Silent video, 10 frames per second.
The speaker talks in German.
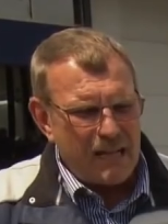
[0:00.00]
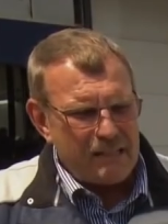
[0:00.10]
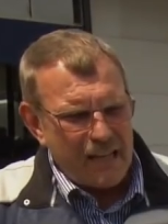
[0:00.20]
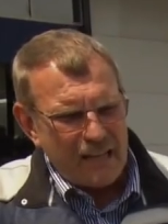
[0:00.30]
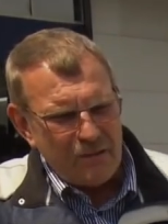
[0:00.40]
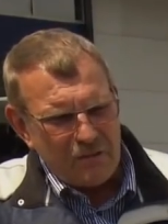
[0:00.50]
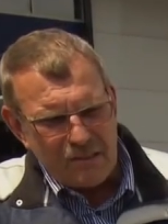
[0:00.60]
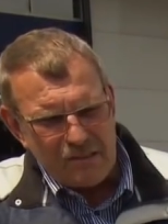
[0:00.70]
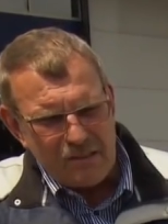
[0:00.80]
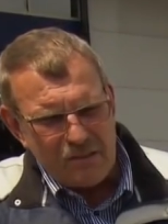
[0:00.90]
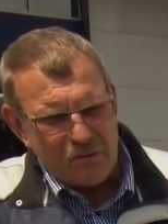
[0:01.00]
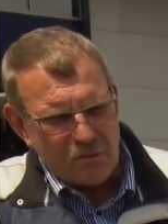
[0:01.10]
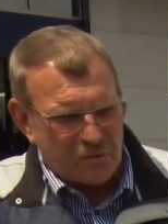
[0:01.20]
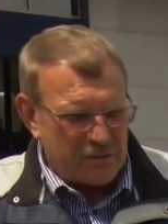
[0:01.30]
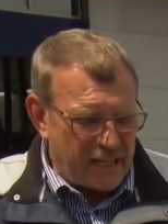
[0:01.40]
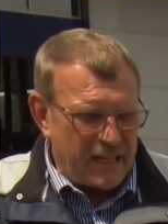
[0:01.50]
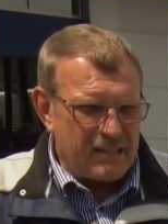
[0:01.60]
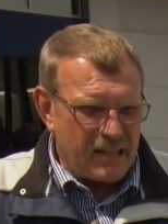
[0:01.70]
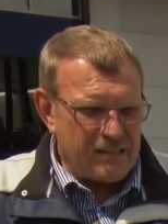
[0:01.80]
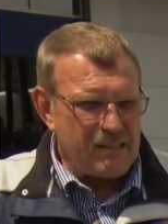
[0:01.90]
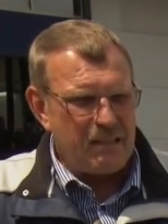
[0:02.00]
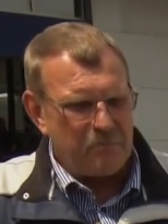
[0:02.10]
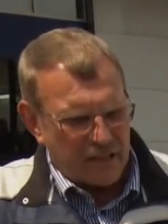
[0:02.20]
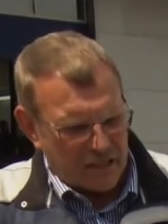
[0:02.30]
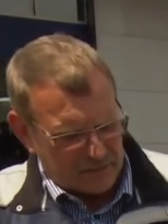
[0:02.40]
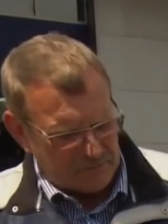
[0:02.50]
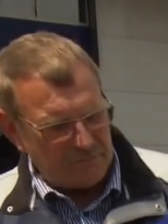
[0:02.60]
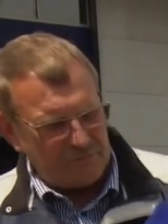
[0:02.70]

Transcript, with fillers: harte Ecken und das ist nicht so gut. Und da hängt halt das Leben dran.